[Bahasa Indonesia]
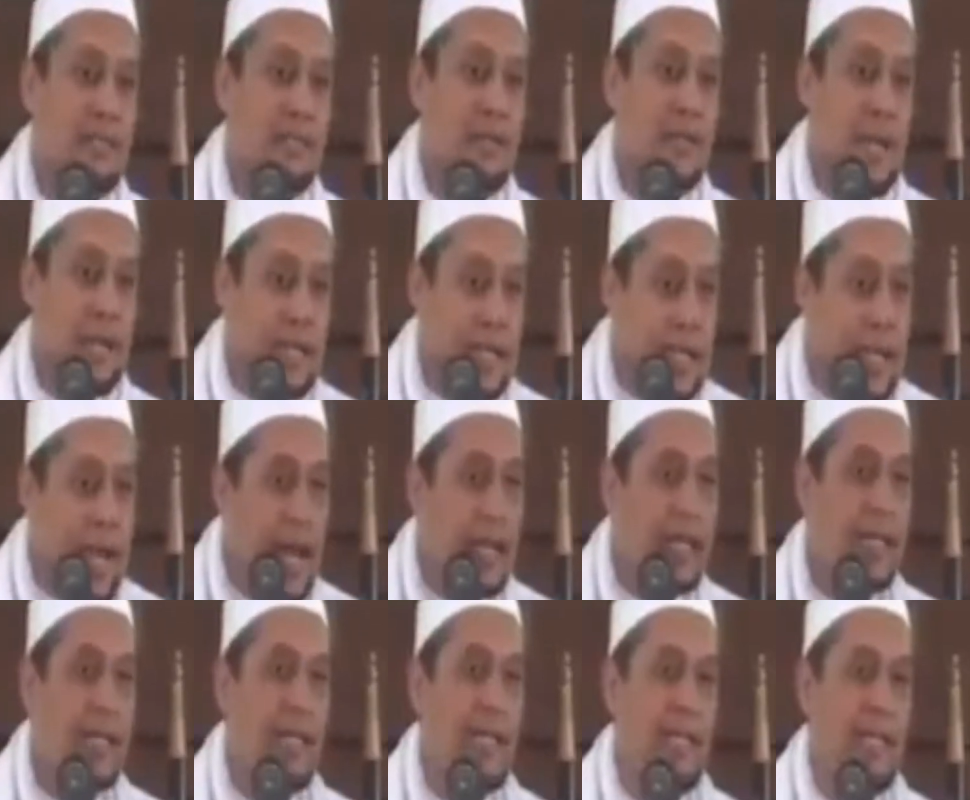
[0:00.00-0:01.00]

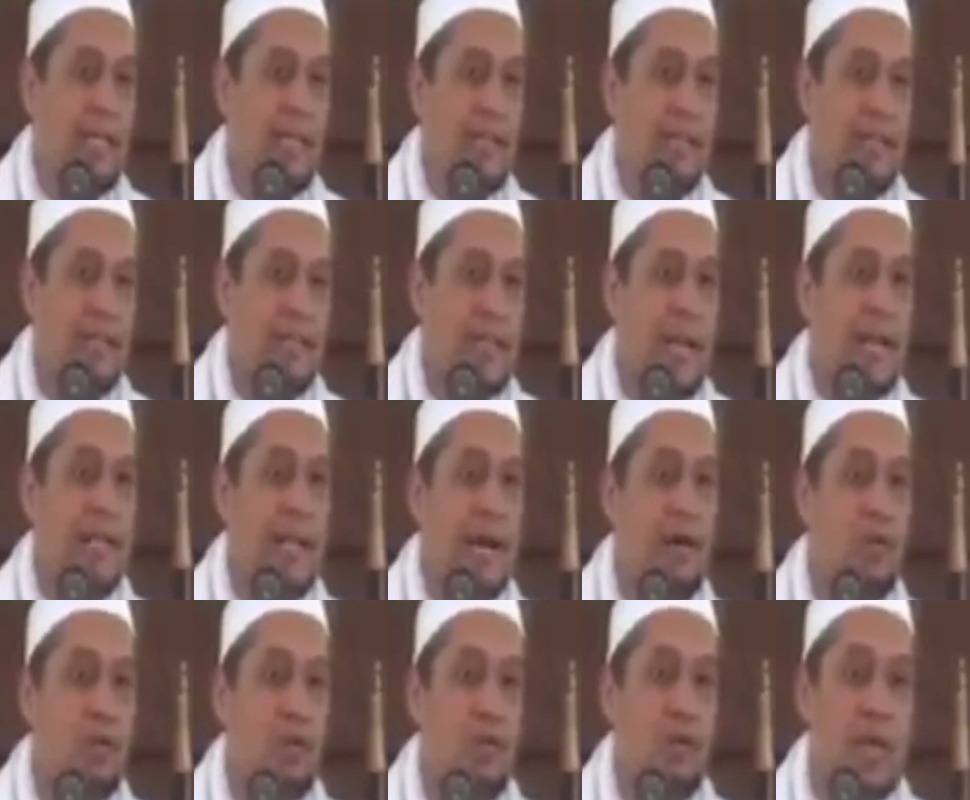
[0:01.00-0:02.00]
laki-laki yang
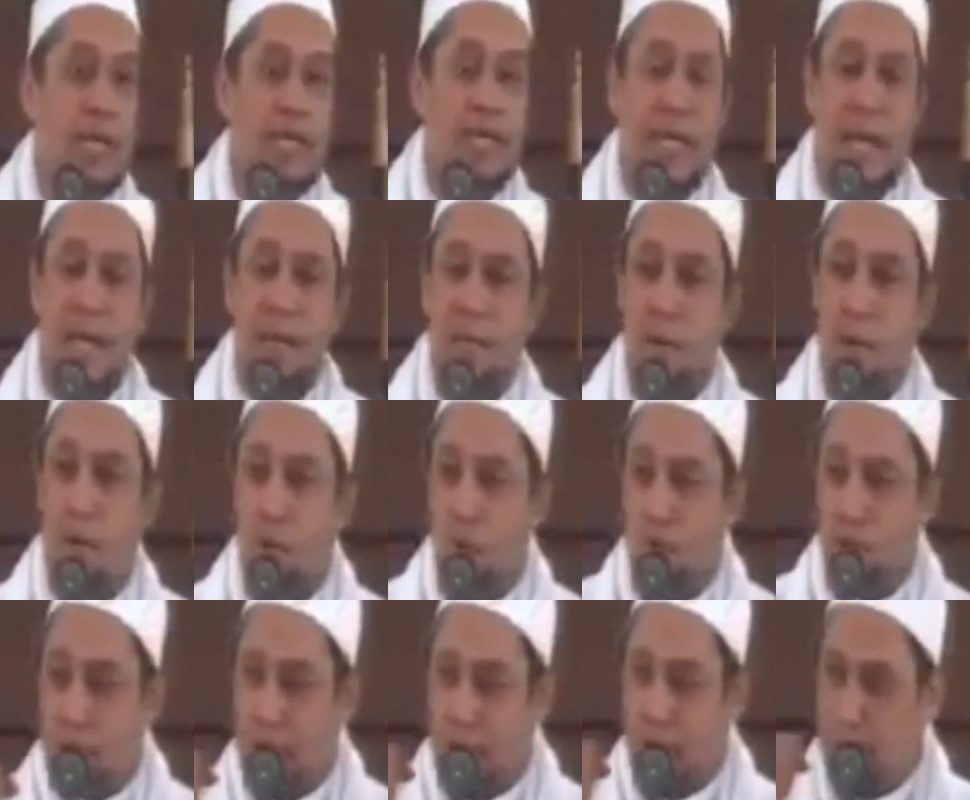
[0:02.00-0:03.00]
dahulunya dengan
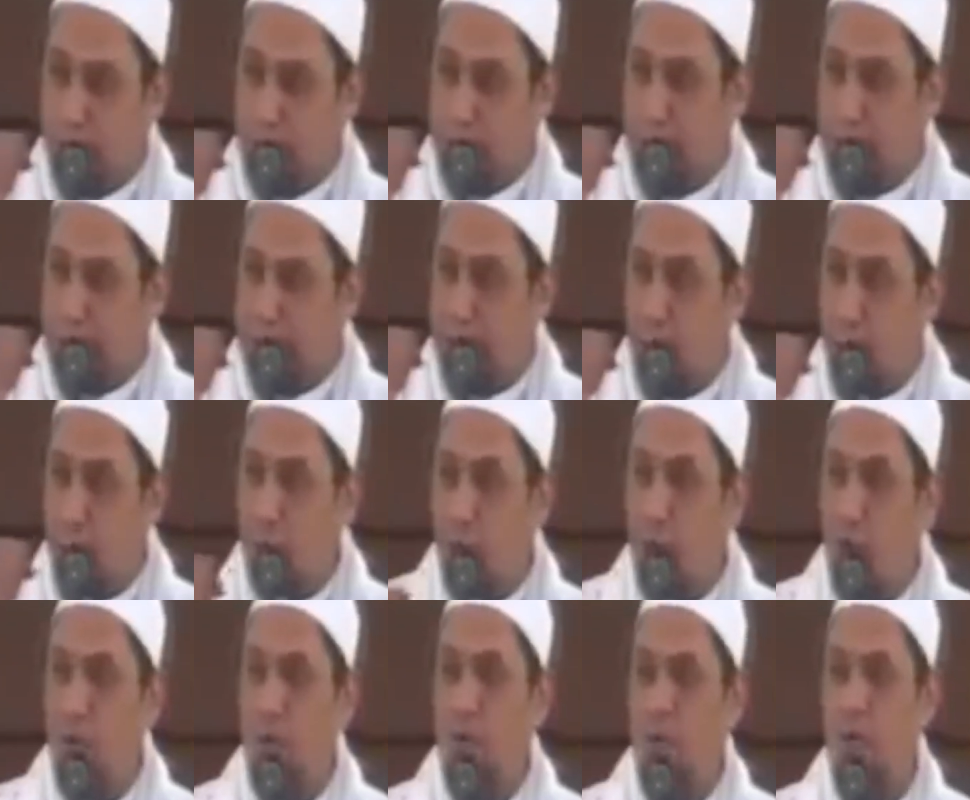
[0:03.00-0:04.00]
menghunuskan pedangnya
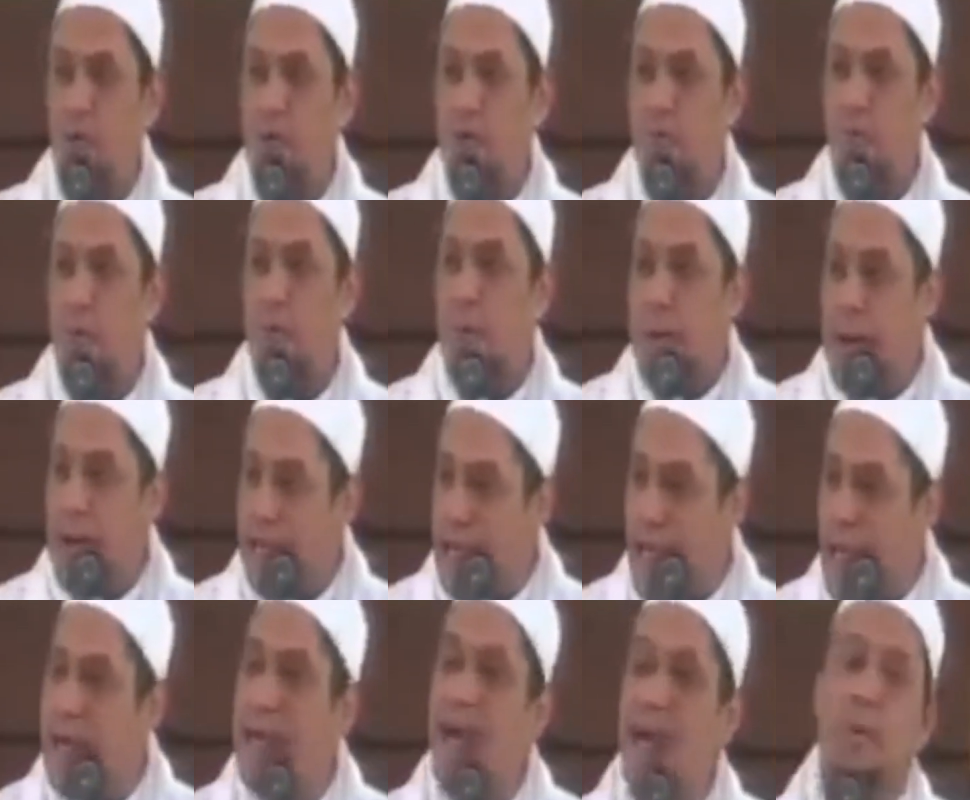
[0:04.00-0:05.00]
untuk
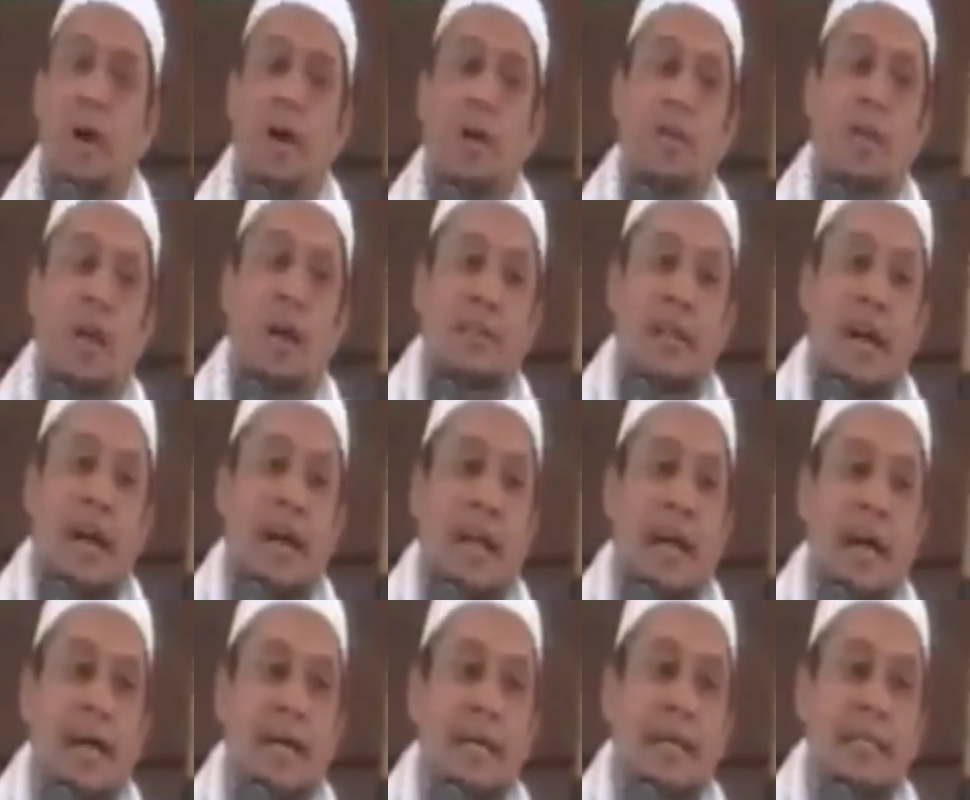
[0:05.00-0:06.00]
memerangi agama Allah
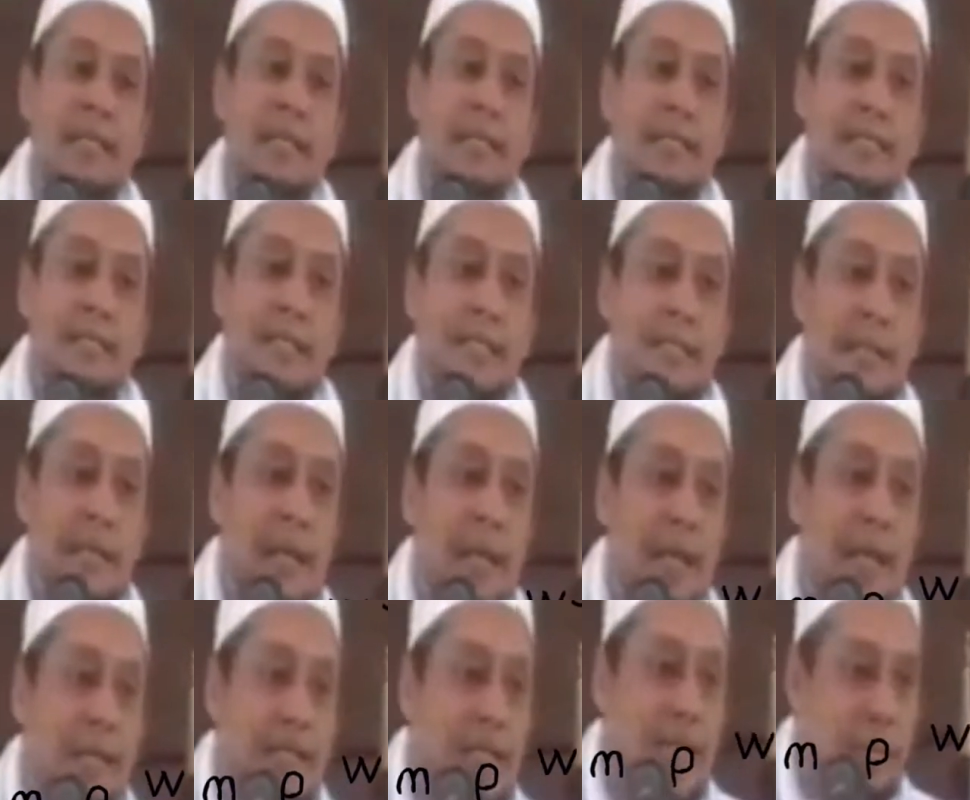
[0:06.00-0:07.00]
Ta'ala.
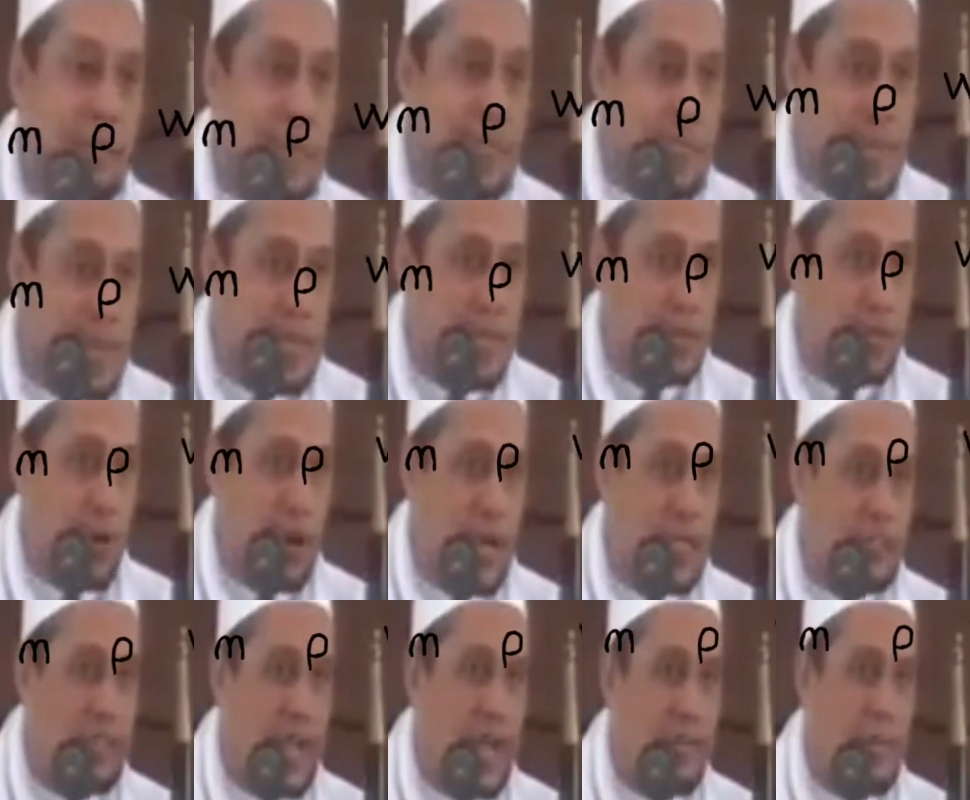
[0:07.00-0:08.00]
Tatkala dia menjadi
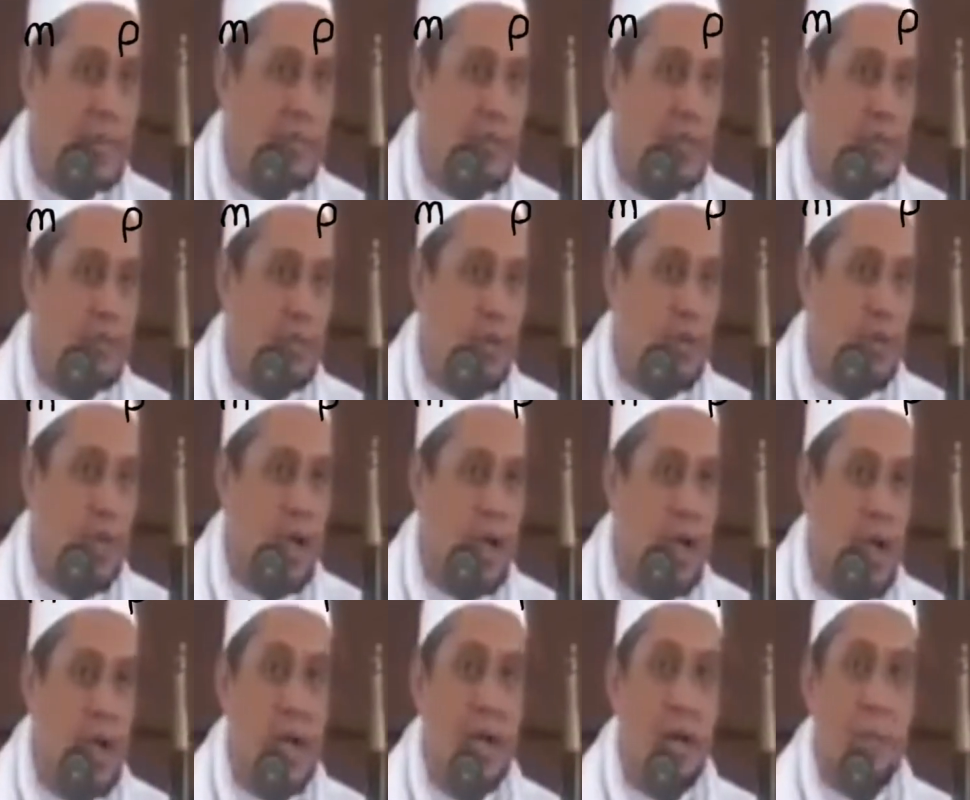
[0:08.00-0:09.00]
seorang sahabat Rasulullah,
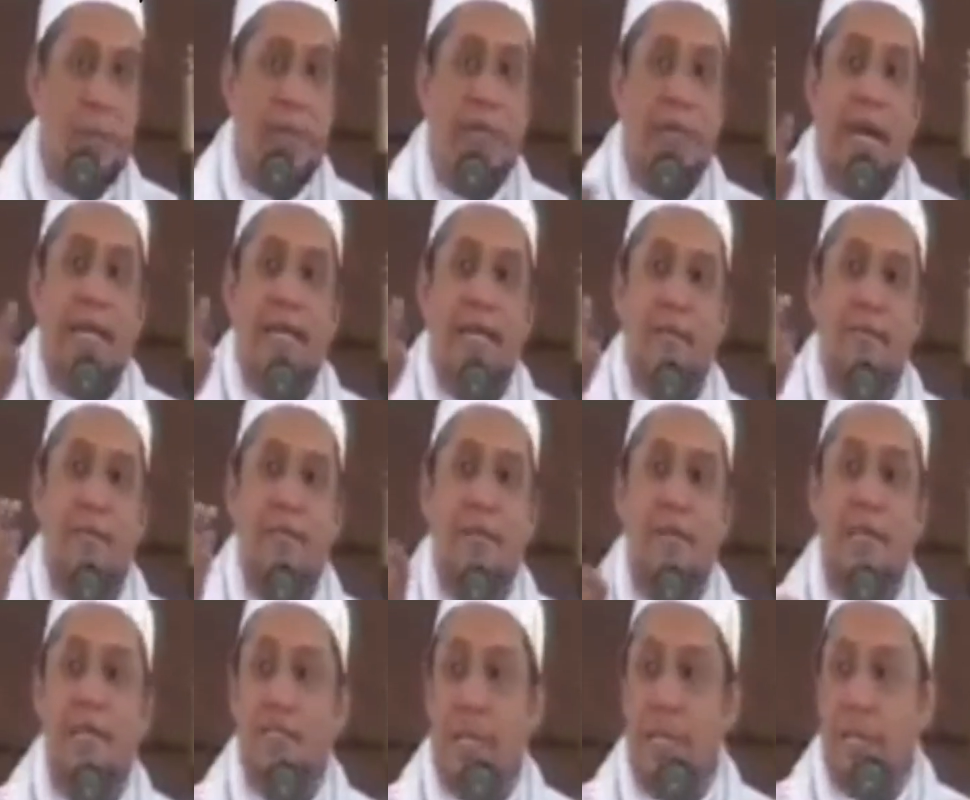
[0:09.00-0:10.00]
pedangnya
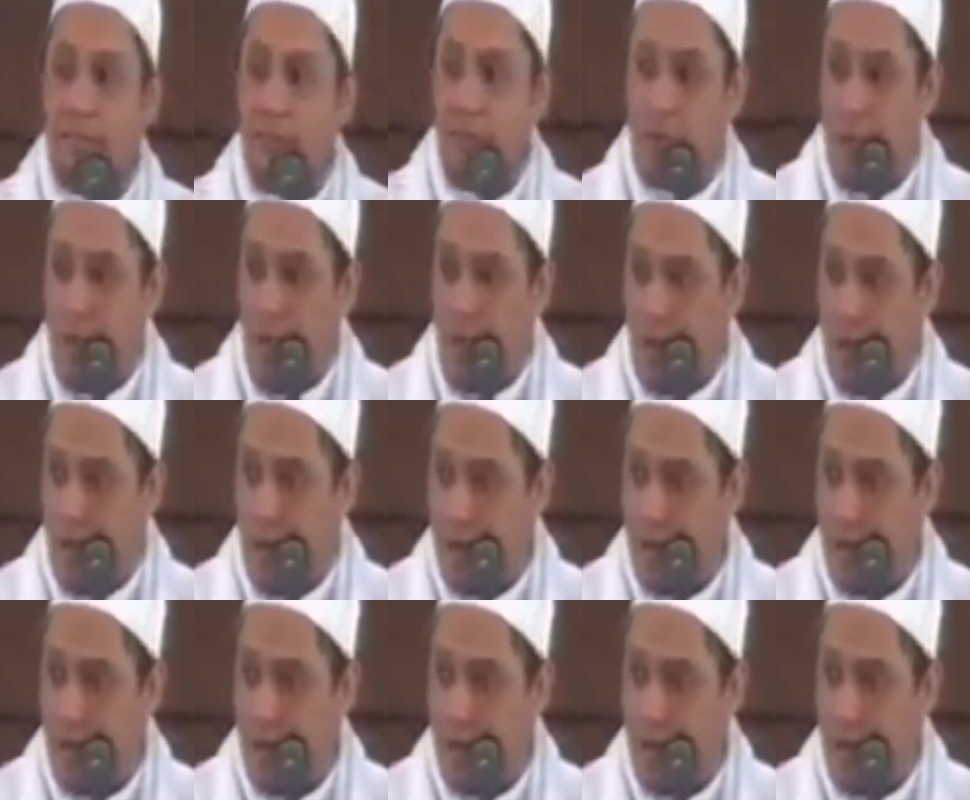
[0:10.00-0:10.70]
menjadi Saifullah.